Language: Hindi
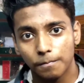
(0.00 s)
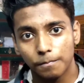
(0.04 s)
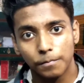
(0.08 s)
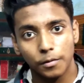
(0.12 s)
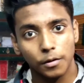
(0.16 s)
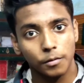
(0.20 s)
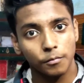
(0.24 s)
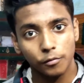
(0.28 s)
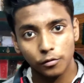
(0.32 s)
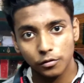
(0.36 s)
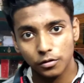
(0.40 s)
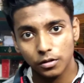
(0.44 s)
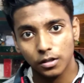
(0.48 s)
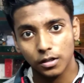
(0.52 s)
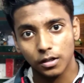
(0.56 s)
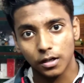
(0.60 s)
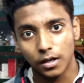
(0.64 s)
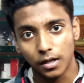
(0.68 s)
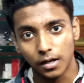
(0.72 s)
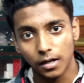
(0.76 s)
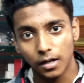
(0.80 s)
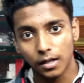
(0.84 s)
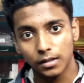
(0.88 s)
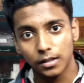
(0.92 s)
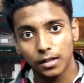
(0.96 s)
प्रमोशन
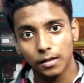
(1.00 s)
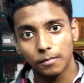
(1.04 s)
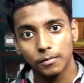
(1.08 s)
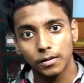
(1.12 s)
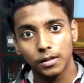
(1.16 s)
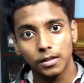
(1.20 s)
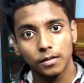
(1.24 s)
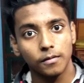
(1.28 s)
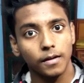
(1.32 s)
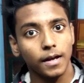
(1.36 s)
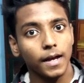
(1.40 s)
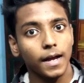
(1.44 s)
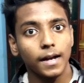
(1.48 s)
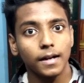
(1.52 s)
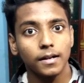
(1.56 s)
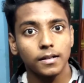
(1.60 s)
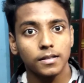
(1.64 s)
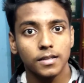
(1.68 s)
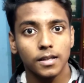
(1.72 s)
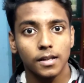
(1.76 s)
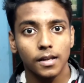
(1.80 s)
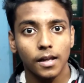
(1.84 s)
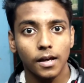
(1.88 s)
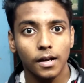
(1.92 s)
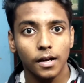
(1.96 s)
कर रहा था मतलब ऐड
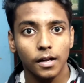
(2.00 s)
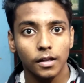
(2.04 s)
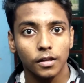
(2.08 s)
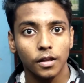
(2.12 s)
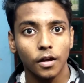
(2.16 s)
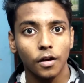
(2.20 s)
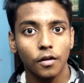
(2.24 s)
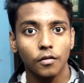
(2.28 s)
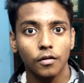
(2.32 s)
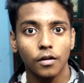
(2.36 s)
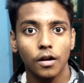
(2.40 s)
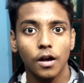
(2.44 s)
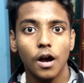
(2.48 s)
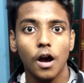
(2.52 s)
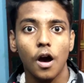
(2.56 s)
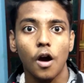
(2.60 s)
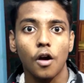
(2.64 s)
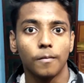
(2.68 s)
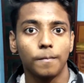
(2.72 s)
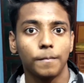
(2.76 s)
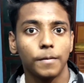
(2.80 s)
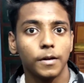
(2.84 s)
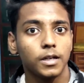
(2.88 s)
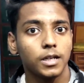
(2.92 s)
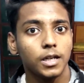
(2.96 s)
चला रहा था उनका
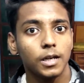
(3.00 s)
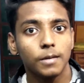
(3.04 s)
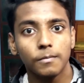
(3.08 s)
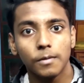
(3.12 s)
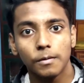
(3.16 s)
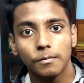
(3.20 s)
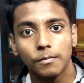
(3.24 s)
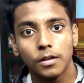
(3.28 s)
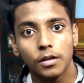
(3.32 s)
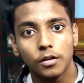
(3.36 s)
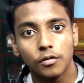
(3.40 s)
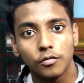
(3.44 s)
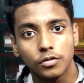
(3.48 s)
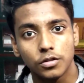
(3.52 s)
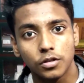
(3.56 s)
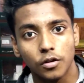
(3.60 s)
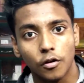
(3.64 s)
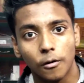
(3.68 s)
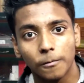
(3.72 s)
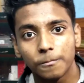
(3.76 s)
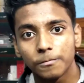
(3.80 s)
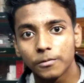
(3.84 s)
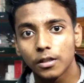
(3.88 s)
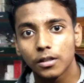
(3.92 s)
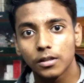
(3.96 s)
और पेटीएम में भी कुछ
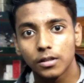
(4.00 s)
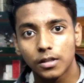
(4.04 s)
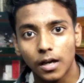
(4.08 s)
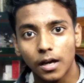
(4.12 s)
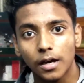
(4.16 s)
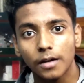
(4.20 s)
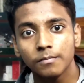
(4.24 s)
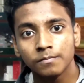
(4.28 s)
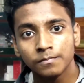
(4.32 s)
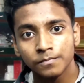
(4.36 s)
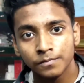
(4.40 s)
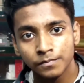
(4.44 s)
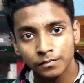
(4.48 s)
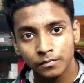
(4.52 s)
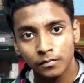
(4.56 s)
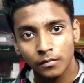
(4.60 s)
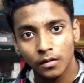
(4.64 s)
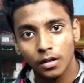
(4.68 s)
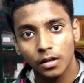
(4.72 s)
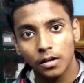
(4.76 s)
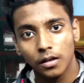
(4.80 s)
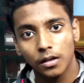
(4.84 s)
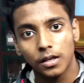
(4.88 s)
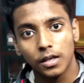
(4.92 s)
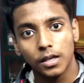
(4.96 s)
ऑप्शन था
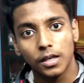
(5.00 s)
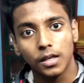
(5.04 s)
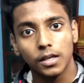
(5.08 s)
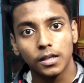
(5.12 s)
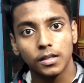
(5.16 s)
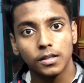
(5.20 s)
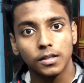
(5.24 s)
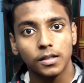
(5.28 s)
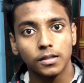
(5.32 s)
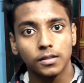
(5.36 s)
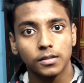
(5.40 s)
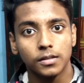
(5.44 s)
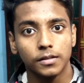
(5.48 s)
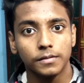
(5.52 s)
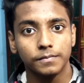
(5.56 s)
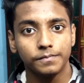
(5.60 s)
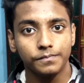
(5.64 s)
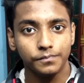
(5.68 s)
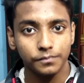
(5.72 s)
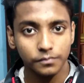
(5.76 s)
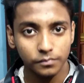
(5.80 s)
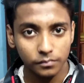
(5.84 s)
कि जैसे